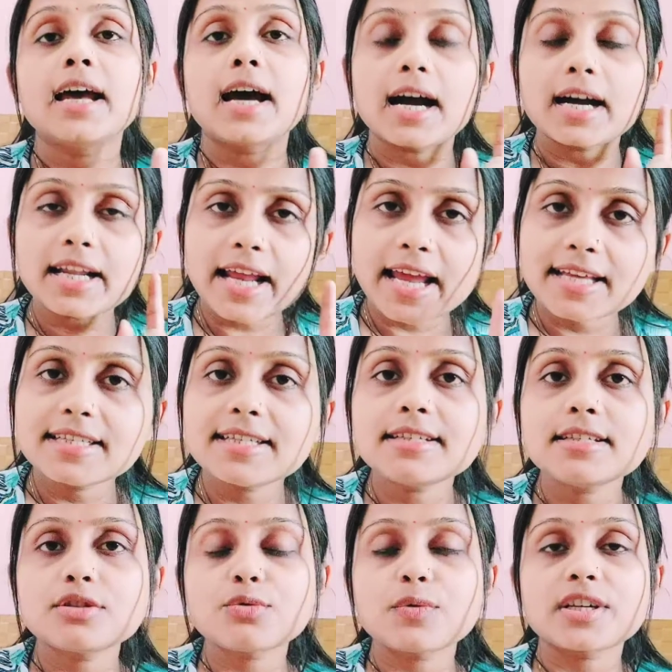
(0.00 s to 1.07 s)
अगर ऐसी
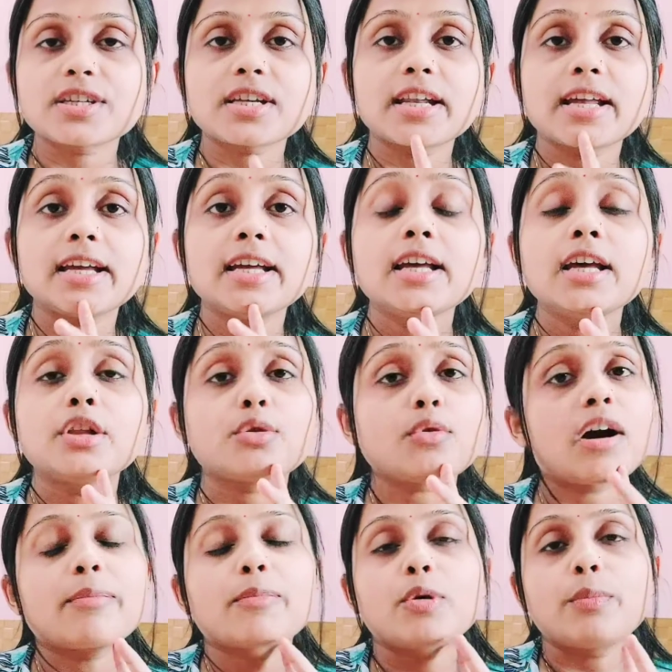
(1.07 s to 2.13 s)
सिचुएशन है तो
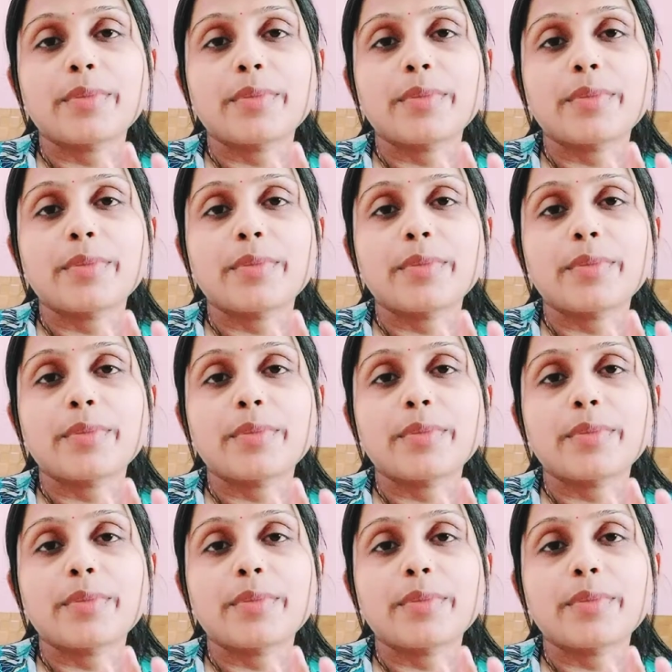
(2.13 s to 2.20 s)
आपको